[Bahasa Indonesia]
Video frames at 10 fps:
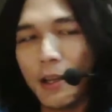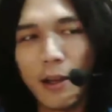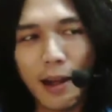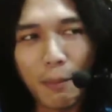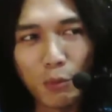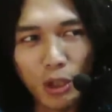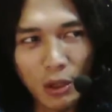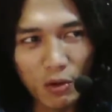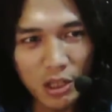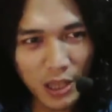rambutnya
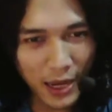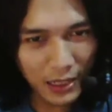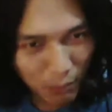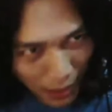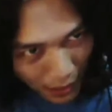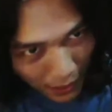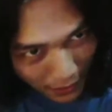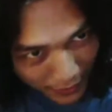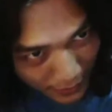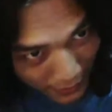gue sisain di belakang
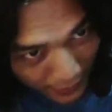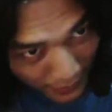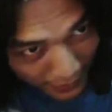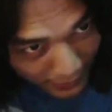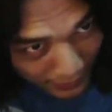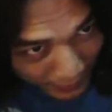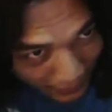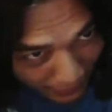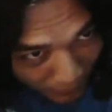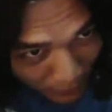nih nih
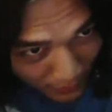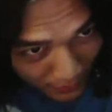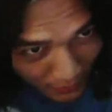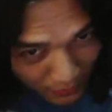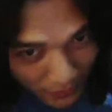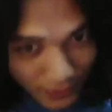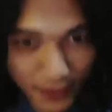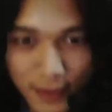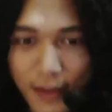begini nih